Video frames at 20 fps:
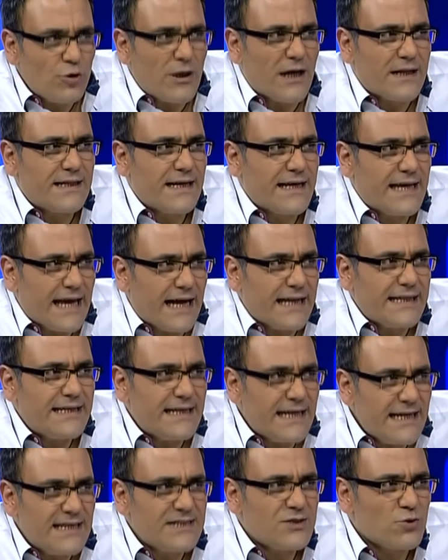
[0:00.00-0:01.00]
anda
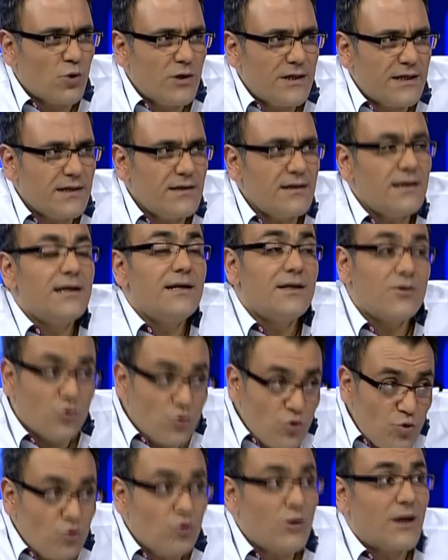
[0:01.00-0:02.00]
kendine ne söyledin? İlk
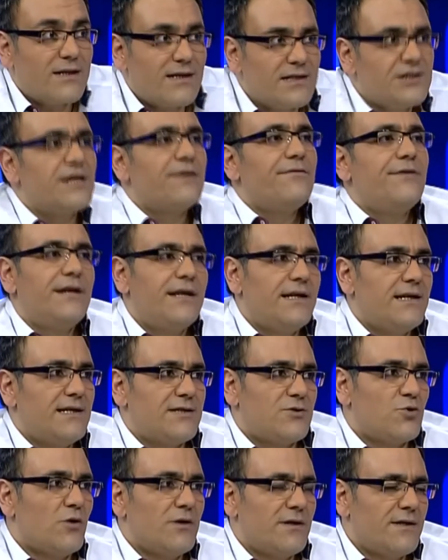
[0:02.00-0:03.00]
duyduğun anda çevrenine ne
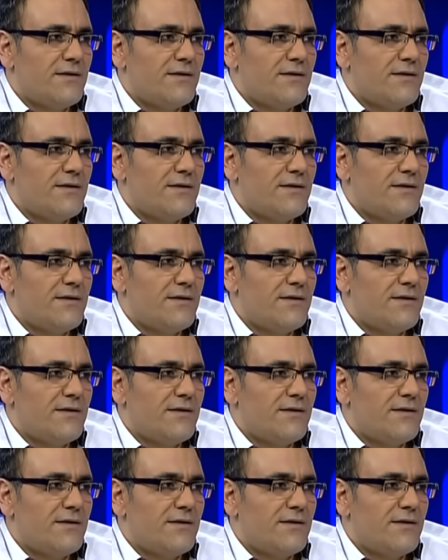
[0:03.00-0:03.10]
söyledin?